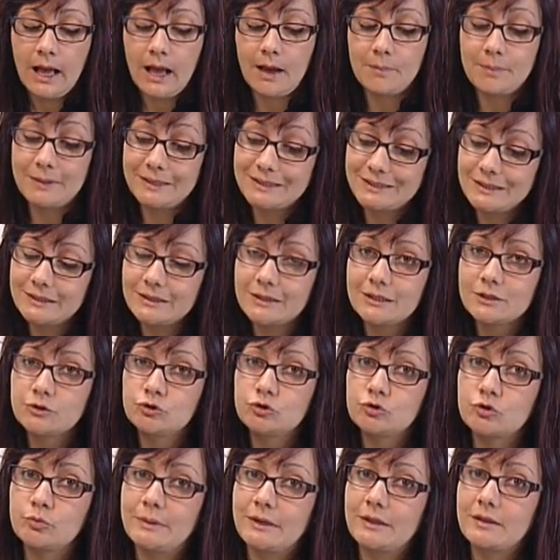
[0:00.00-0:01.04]
Aparte de
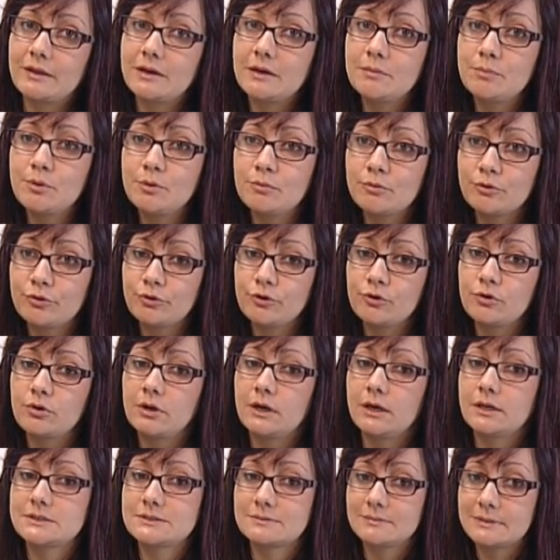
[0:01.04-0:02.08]
esto, para darle promoción
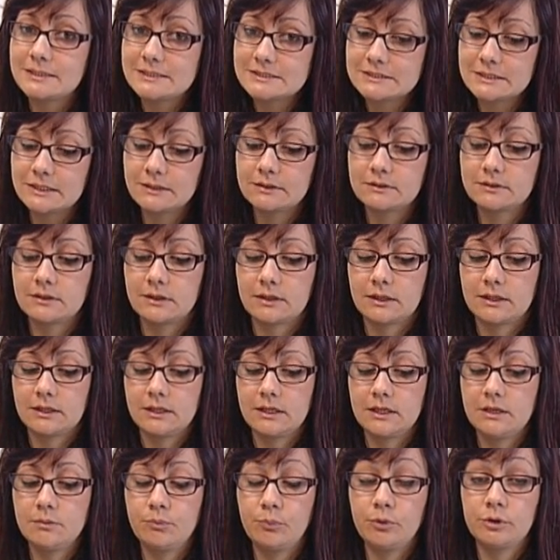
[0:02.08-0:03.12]
a la Semana Santa,
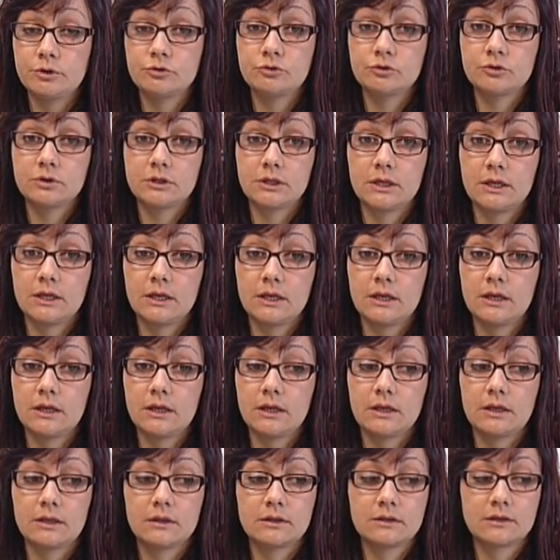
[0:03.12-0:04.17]
y puesto
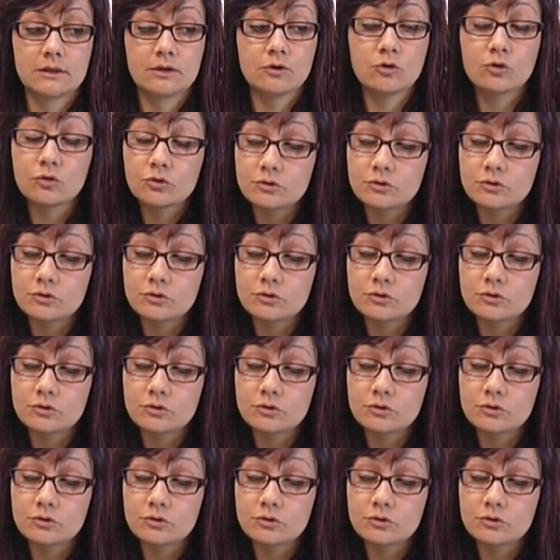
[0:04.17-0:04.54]
que, no